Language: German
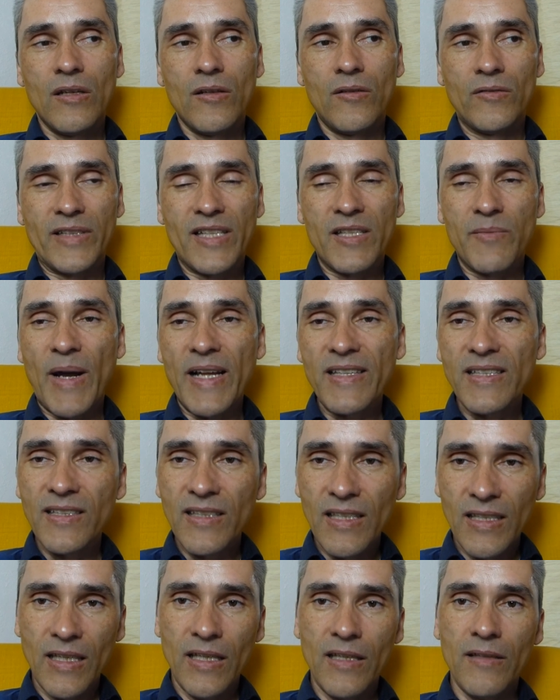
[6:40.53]
Und dass manche
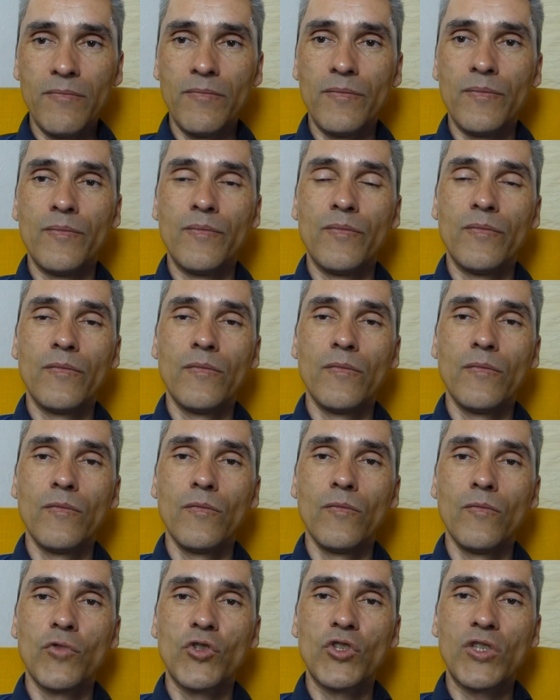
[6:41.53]
Dinge
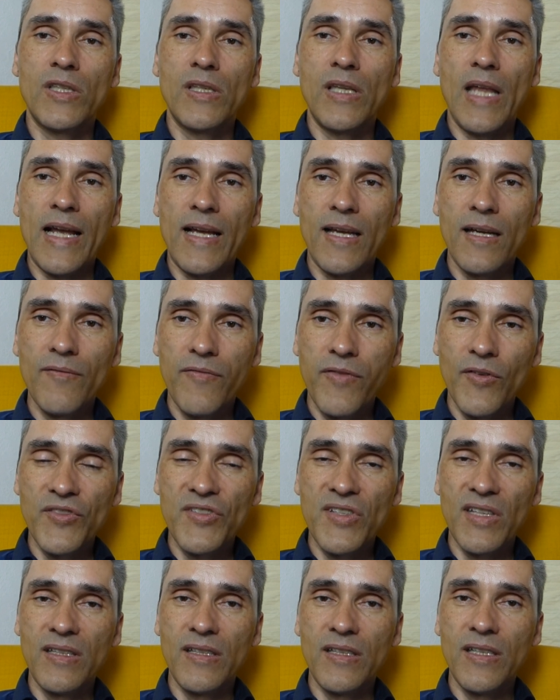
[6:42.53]
stärker
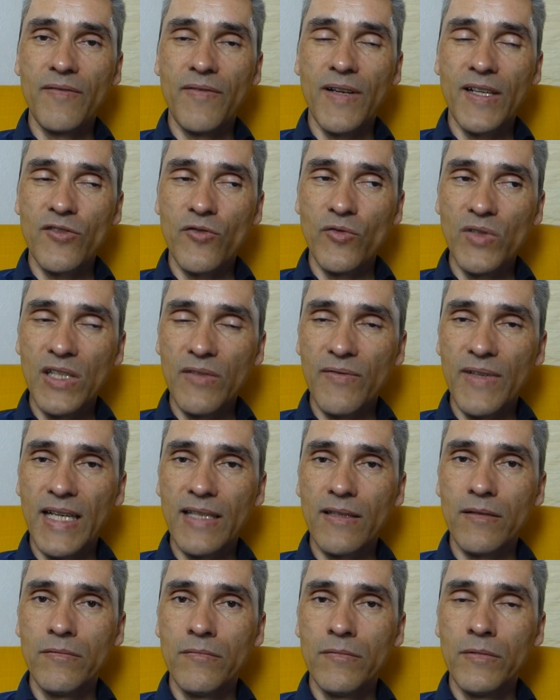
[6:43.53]
inflationiert
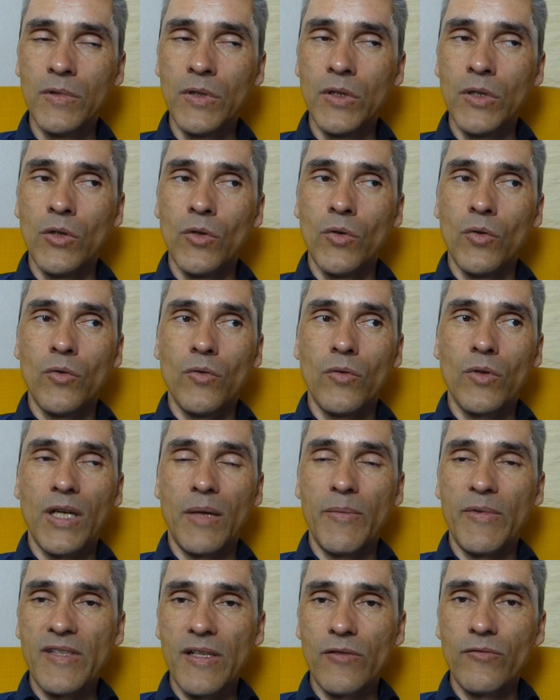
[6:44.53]
werden,
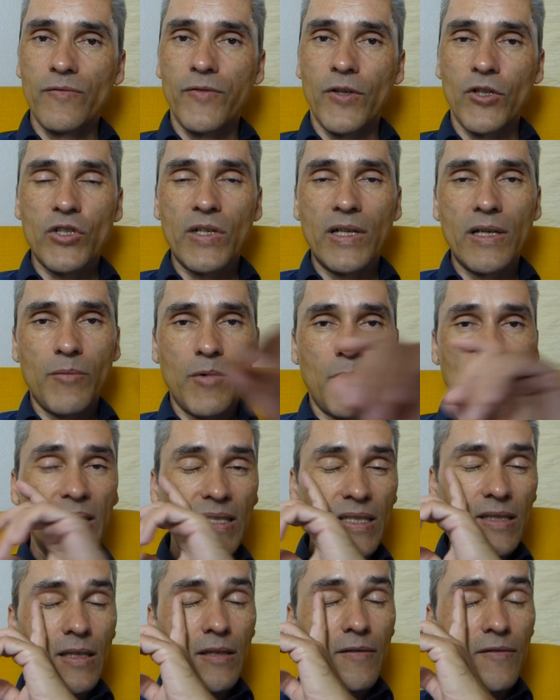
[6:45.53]
kann ich mir sehr gut vorstellen, aber
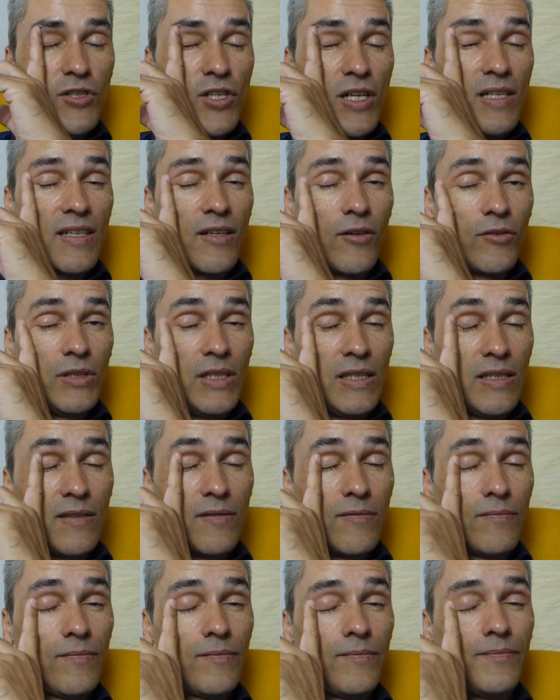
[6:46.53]
manche Dinge wahrscheinlich auch
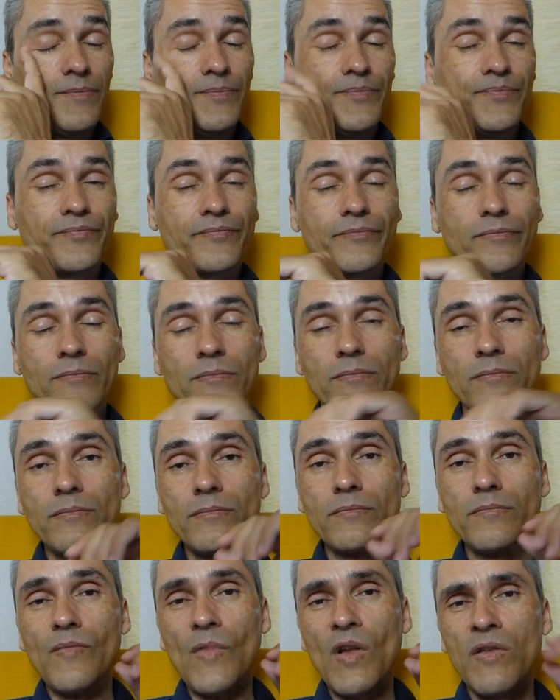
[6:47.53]
nicht.
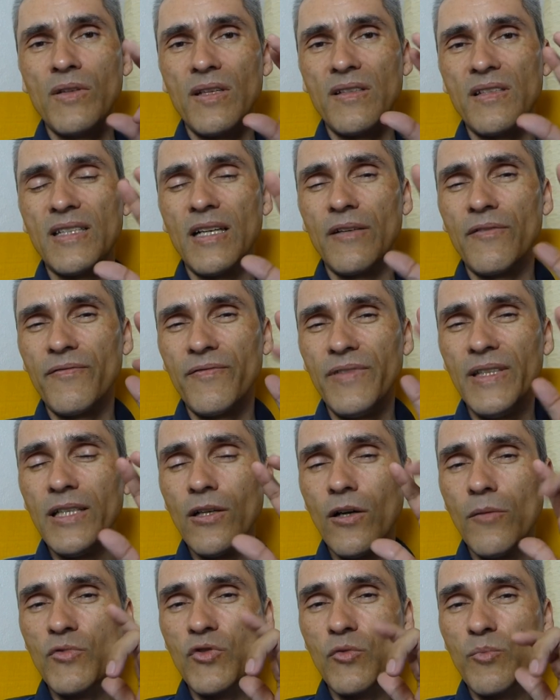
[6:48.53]
Dass sich da
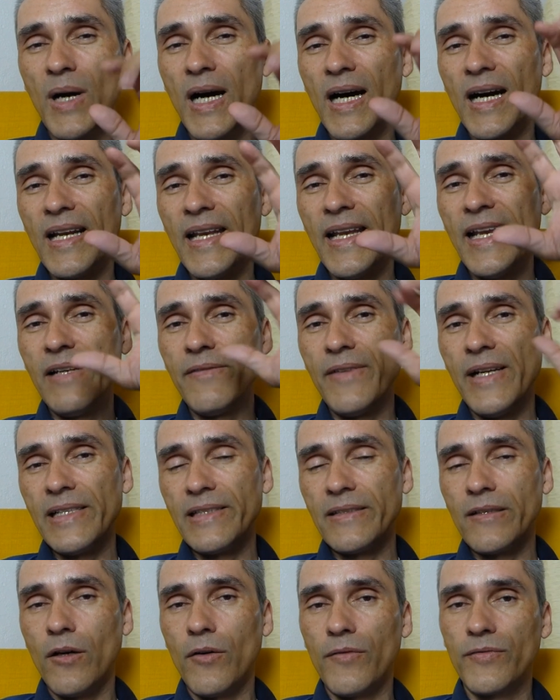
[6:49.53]
wiederum so
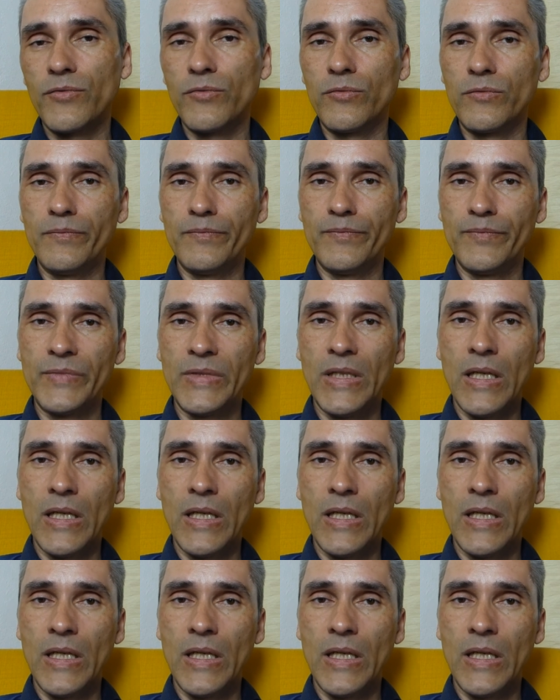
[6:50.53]
Parallelwelten auftun,